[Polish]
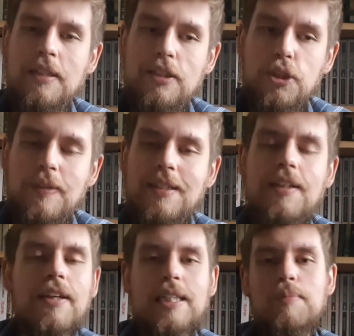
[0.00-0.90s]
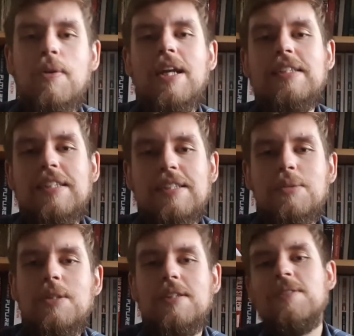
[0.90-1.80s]
świetne do eksploracji, a z
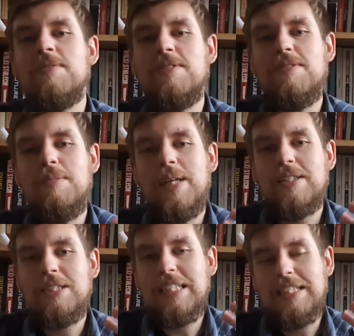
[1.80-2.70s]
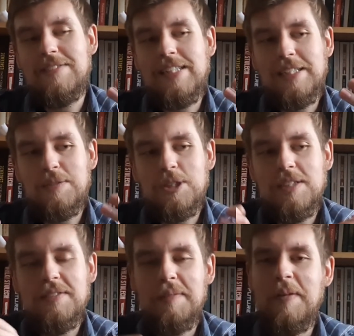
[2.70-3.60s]
drugiej strony w tym filmie jakoś takie wydają się,
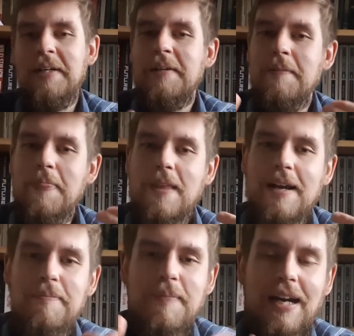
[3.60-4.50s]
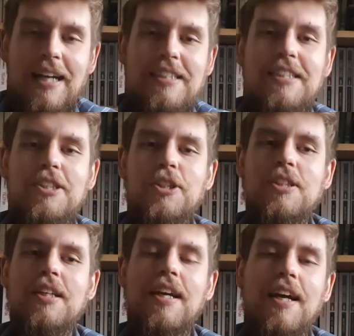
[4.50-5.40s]
nie wiem, mm,
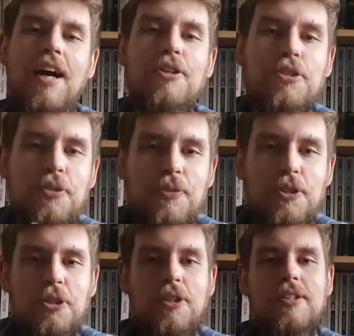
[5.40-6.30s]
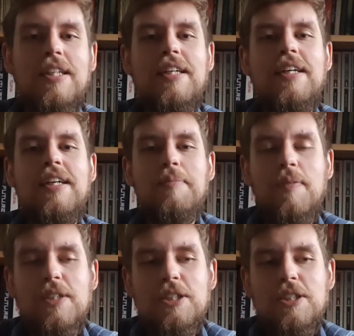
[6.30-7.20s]
mechaniczne, odtworzone.
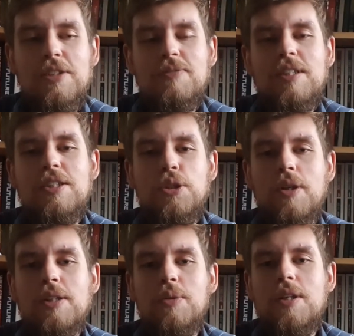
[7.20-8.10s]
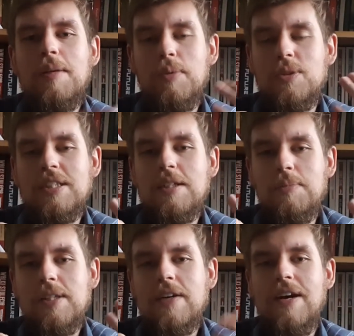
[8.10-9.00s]
Mam wrażenie, że w wizji Shona drugi na prócz
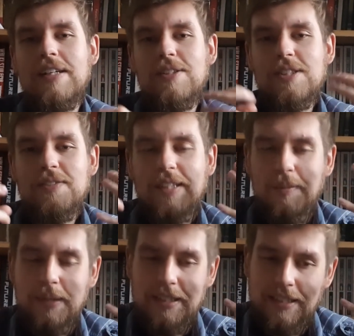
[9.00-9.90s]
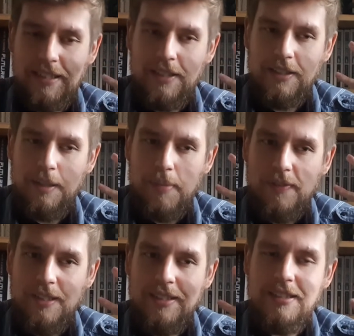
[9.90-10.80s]
znakomitego aktorstwa nie ma takiego
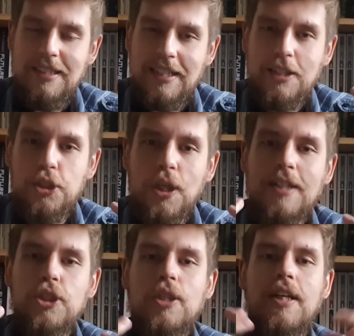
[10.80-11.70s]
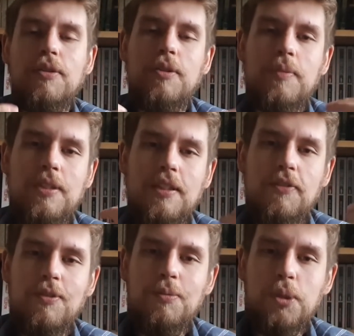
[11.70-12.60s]
naprawdę jakiegoś haczyka, który mnie do tego
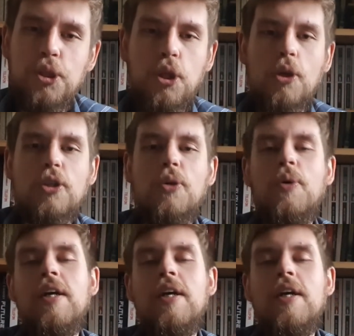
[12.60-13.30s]
filmu przyciągnął,